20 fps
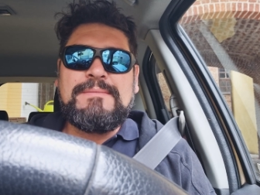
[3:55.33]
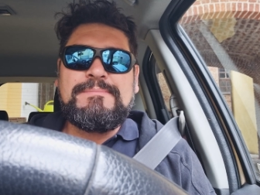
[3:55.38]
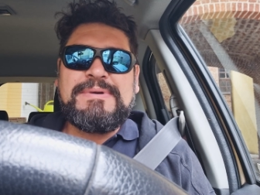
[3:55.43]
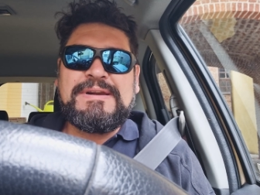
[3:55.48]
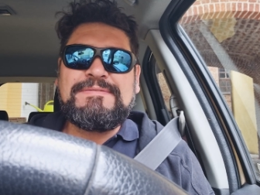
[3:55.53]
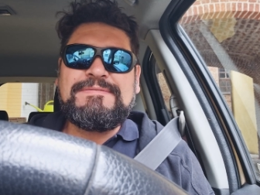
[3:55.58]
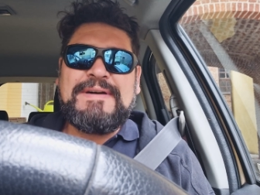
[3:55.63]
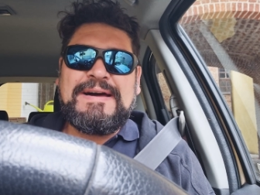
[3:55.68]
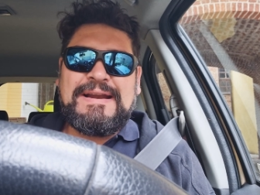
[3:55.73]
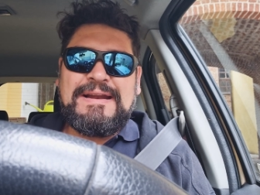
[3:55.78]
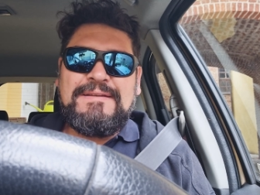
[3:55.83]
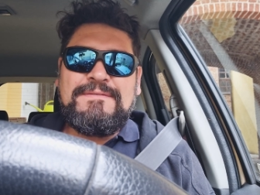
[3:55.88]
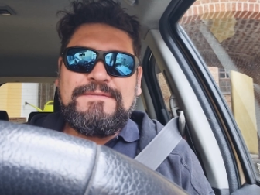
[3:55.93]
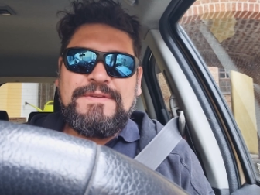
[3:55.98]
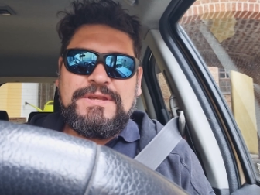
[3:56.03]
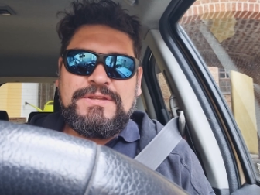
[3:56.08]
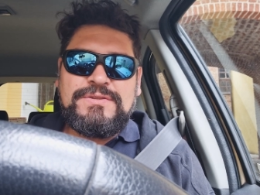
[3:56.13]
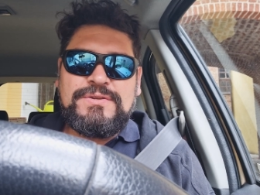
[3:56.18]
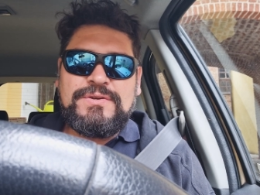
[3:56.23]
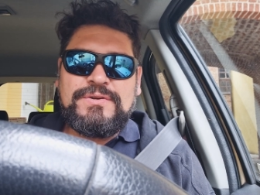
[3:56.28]
per fare il
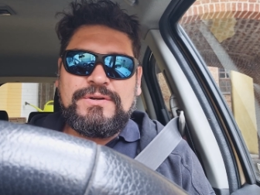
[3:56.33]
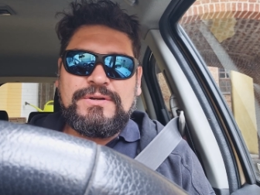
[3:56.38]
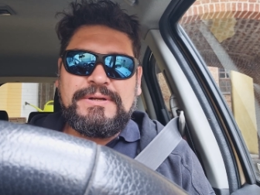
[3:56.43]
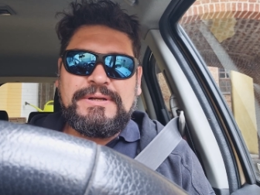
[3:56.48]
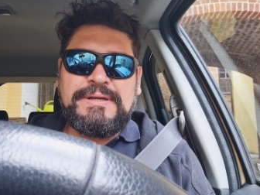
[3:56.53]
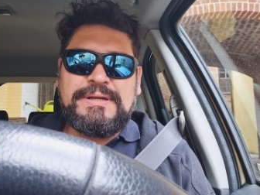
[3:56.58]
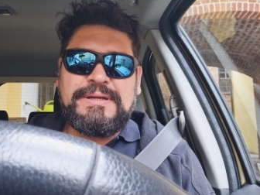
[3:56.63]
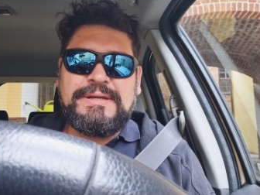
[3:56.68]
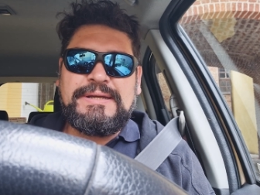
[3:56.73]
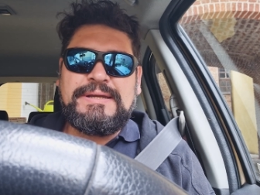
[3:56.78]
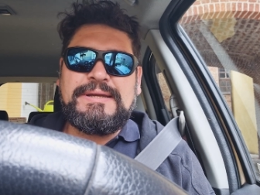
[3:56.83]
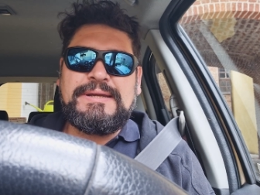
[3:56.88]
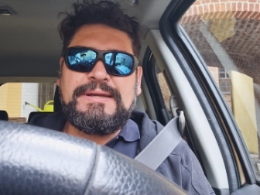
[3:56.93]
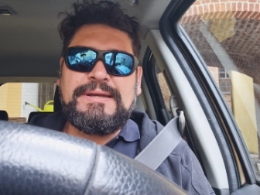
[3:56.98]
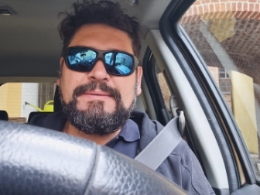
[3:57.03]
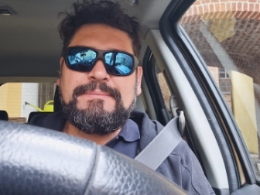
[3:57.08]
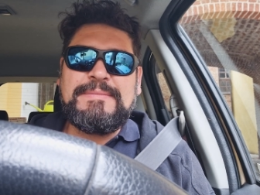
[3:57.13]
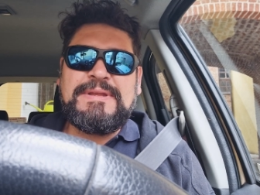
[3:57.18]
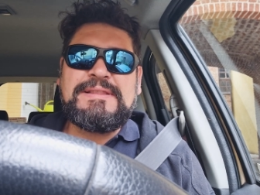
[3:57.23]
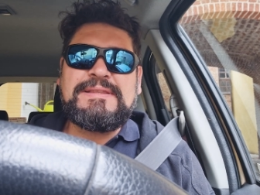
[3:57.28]
video
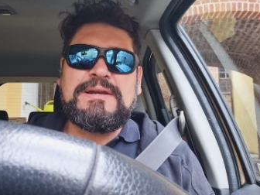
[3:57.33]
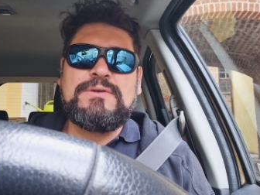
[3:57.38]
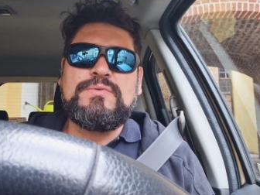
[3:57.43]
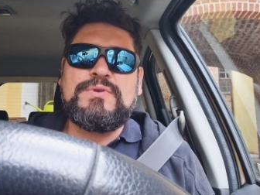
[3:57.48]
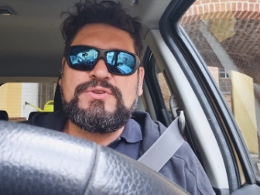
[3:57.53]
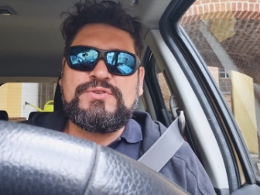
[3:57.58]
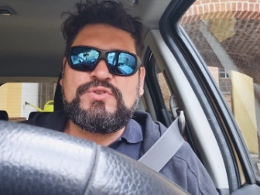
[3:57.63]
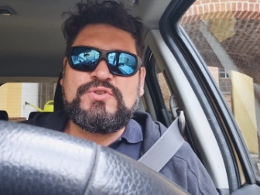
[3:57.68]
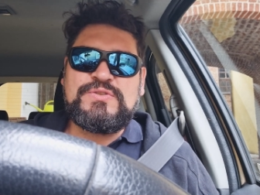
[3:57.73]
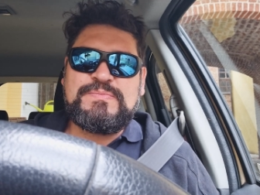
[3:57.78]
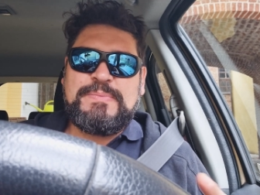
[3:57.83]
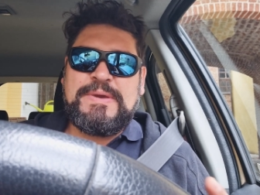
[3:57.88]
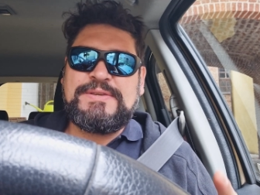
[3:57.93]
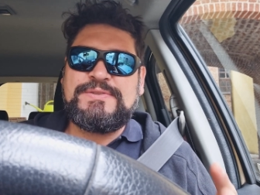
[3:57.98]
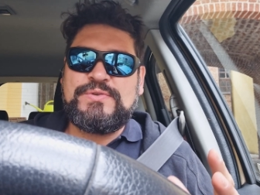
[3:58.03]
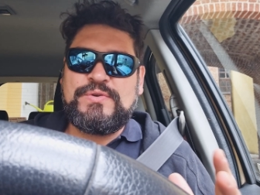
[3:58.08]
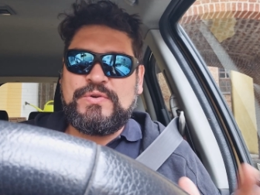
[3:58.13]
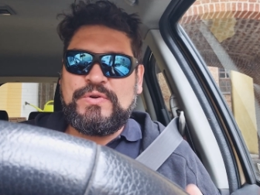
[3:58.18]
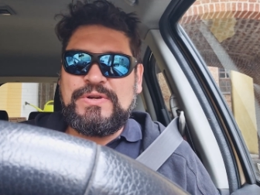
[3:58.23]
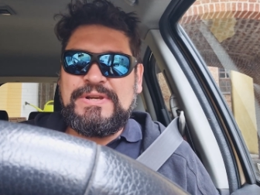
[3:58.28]
eh, mentre lui è
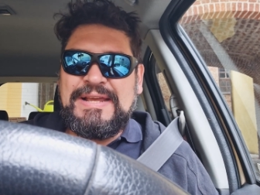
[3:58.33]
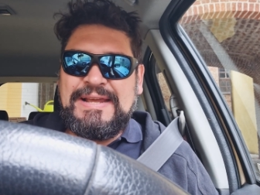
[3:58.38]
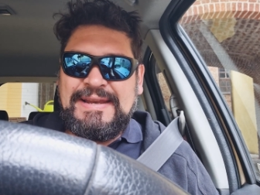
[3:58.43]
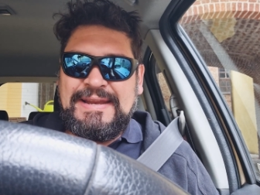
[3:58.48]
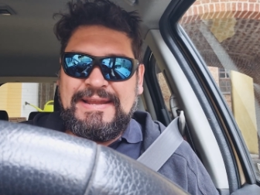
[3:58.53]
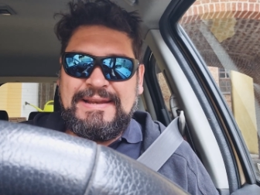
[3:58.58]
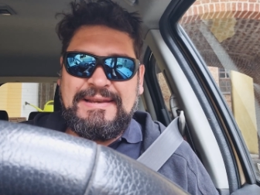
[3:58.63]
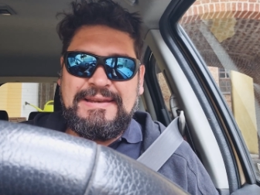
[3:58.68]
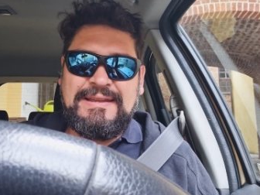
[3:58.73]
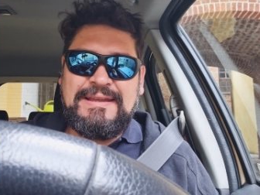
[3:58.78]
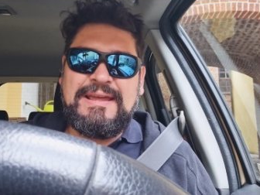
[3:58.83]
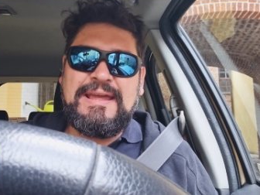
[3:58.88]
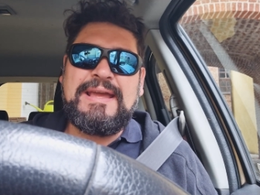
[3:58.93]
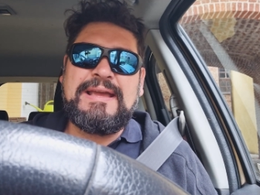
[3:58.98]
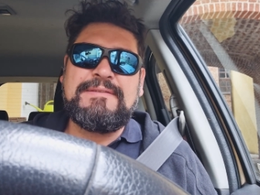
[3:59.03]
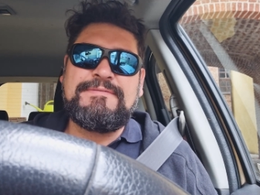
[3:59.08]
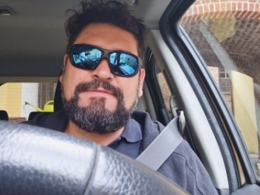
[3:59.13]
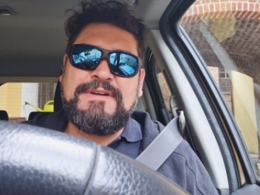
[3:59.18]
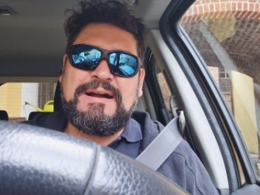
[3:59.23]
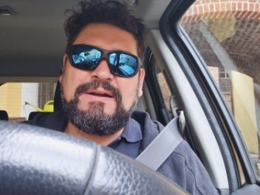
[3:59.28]
sospeso con gli anelli
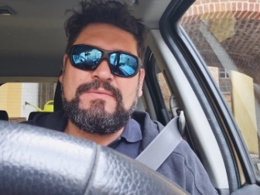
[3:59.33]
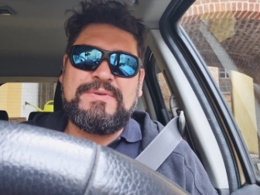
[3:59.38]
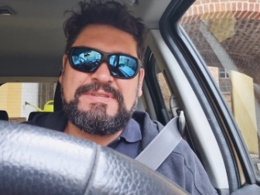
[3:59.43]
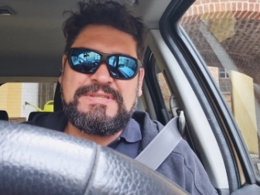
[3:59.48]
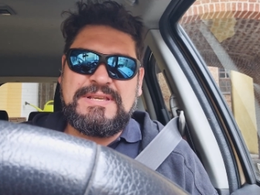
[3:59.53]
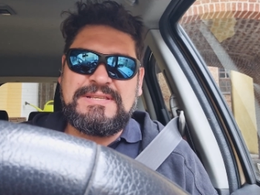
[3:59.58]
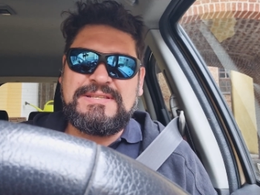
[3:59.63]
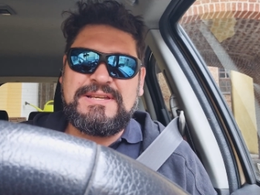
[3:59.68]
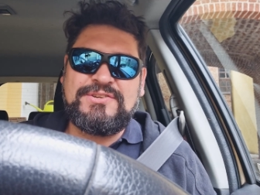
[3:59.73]
e fa questi